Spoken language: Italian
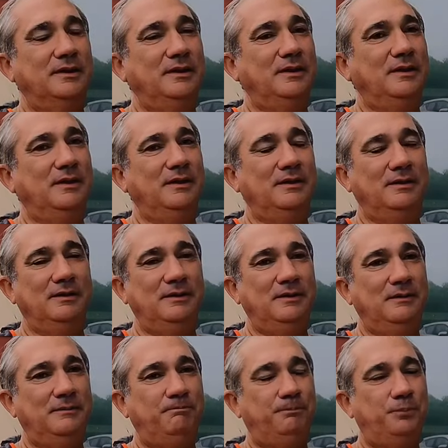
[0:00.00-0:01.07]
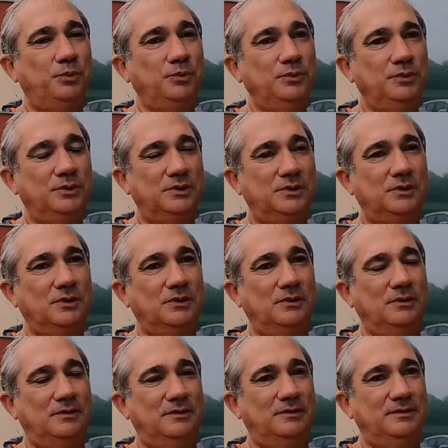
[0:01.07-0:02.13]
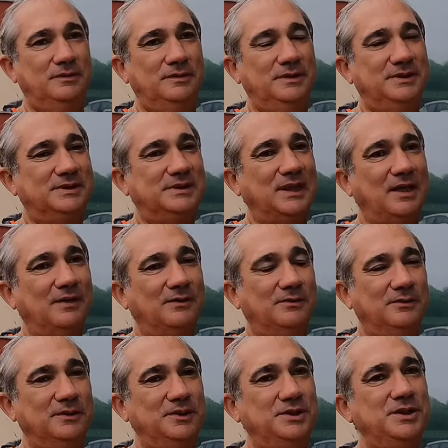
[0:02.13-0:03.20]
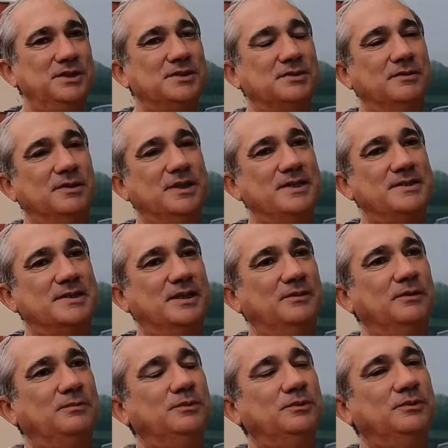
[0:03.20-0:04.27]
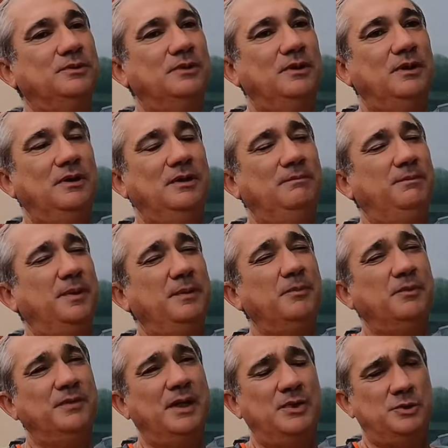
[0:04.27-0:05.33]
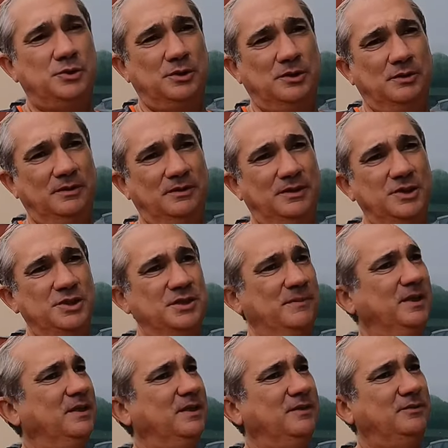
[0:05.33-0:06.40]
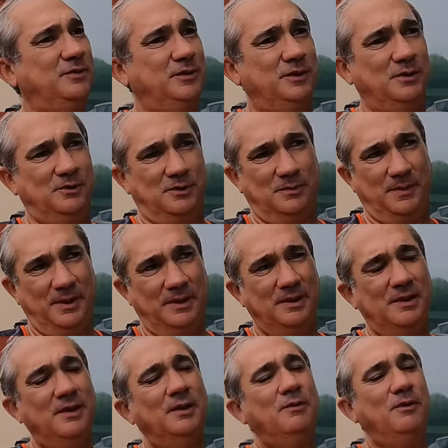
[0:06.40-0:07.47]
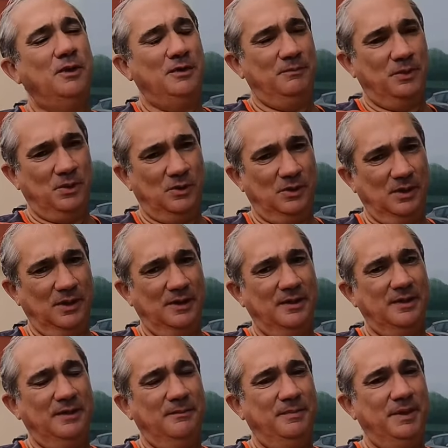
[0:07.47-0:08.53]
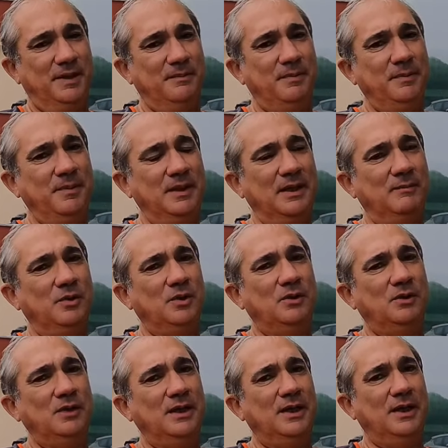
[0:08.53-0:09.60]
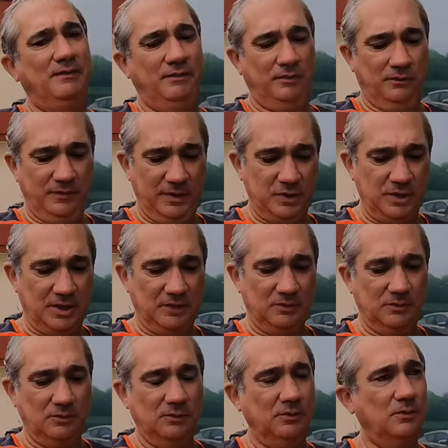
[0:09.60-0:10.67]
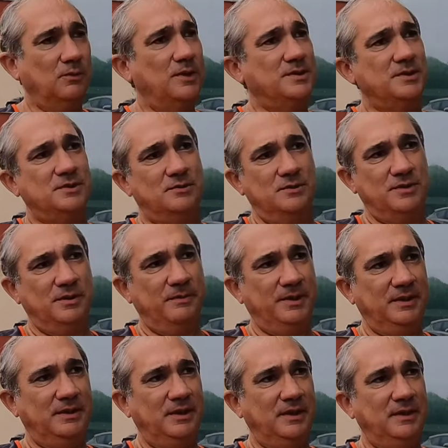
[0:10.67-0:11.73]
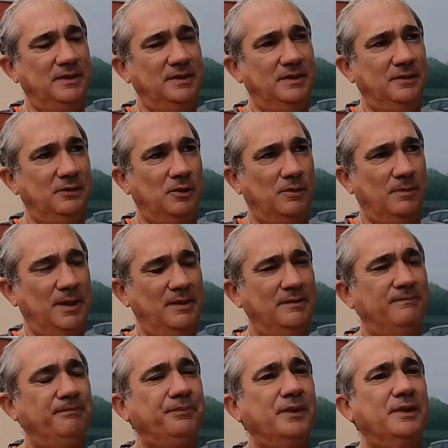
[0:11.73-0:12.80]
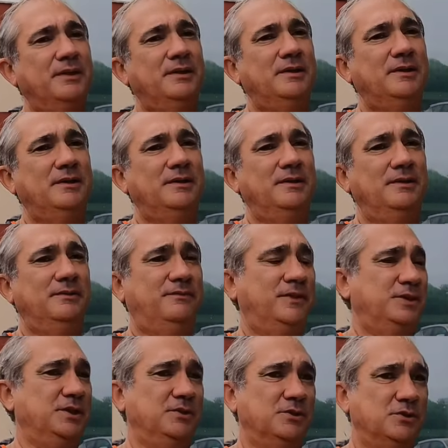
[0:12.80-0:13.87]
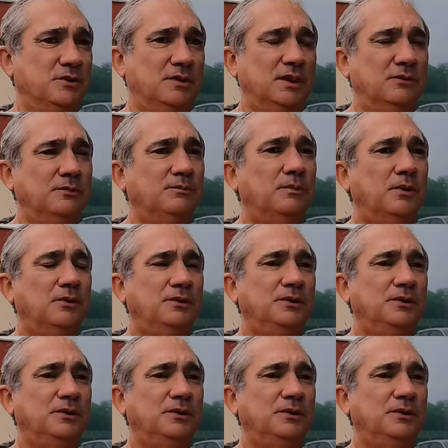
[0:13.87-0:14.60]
Il, il punto di stacco deciso è stato appunto il primo viaggio decisamente al di fuori dell'Europa. In Mongolia. Quello in Mongolia. Perché prima della Mongolia avevo viaggiato quasi esclusivamente in Europa eh, facendo soltanto un poco